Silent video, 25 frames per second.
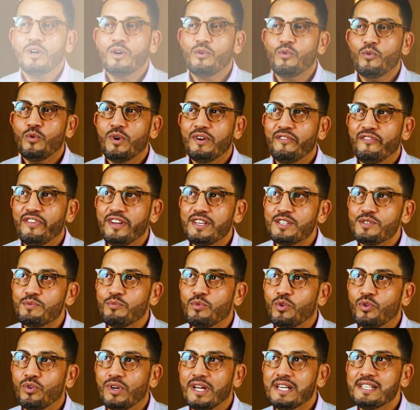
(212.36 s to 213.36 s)
وهو
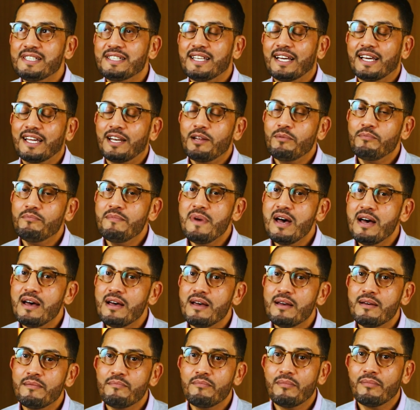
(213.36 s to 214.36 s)
الفيسبوك والانستغرام
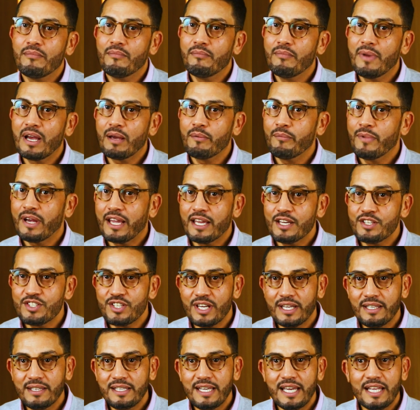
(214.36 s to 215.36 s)
ما, ما
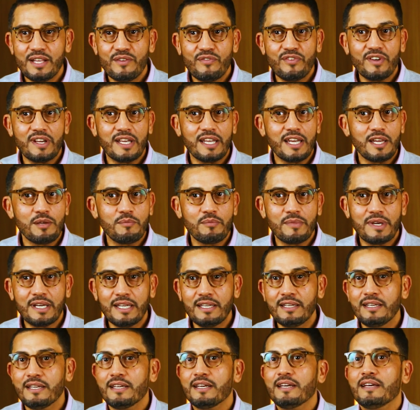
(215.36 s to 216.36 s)
كانش عندي هذه الفكره
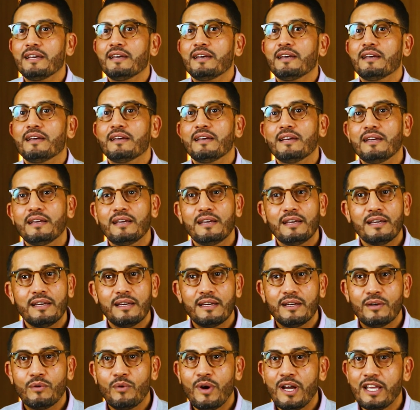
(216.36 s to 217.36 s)
يمكن
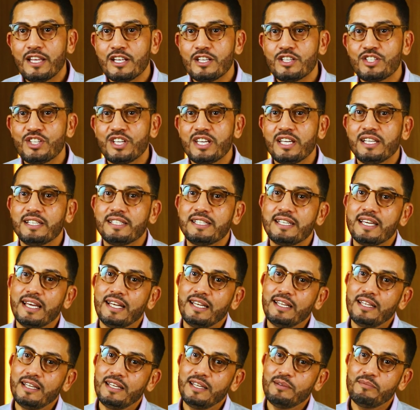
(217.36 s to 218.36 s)
أه واحد الجيل
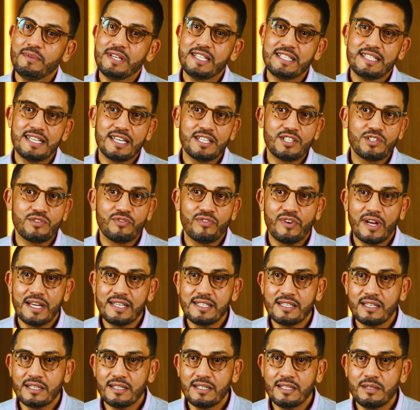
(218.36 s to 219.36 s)
ديالي اللي ما تزادش في
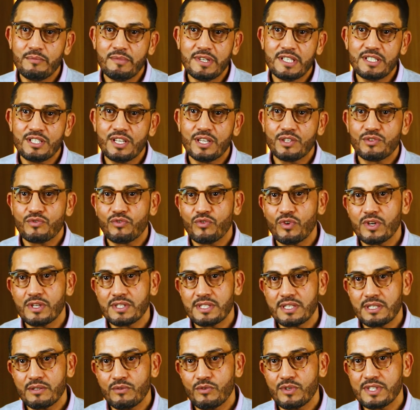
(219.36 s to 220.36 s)
اللي ما تزادش
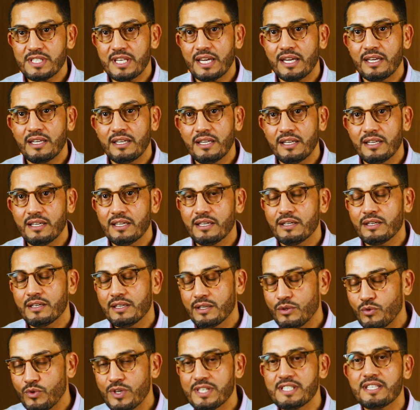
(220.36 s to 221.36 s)
وسائل
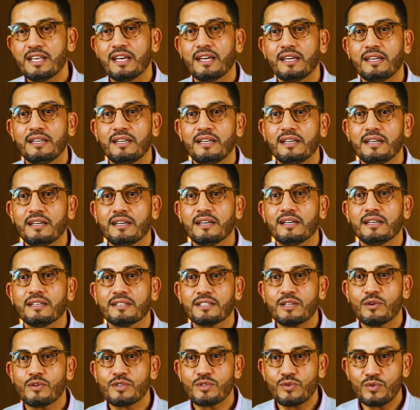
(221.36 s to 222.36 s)
آه، الوسائل آه،
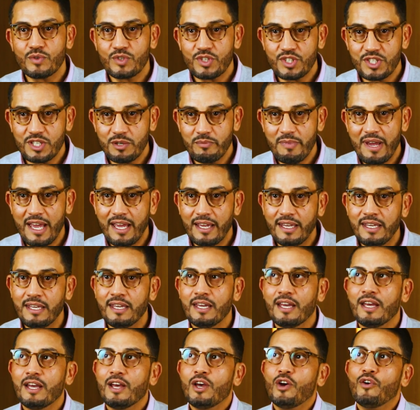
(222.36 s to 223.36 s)
التواصل الاجتماعي
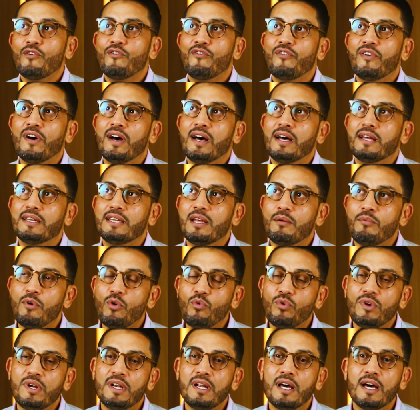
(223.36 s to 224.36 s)
فدابا
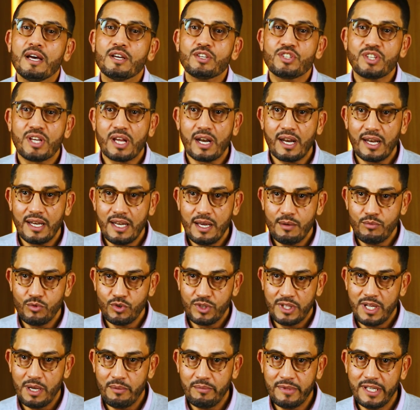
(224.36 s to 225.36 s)
ولا شر
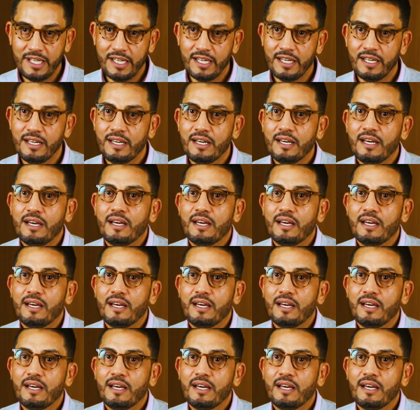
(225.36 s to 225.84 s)
لابد منه